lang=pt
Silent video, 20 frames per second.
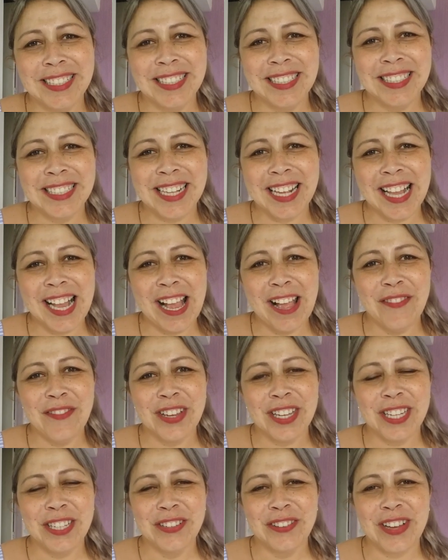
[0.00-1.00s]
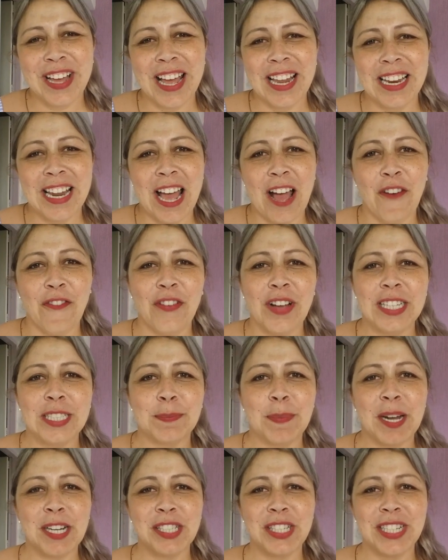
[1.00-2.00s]
se inscreve aqui no canal,
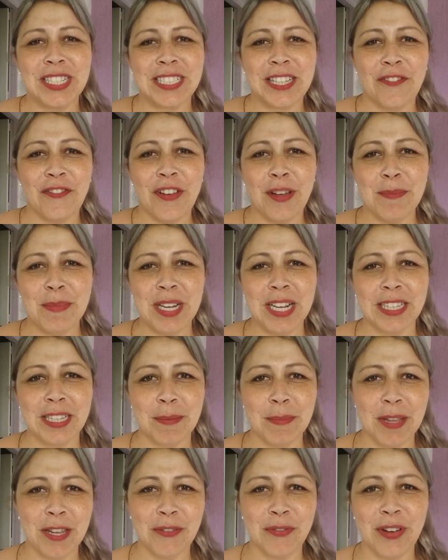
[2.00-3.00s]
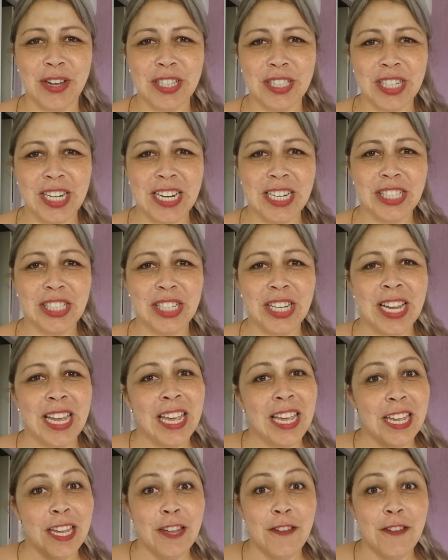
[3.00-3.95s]
faz parte dessa família também com a gente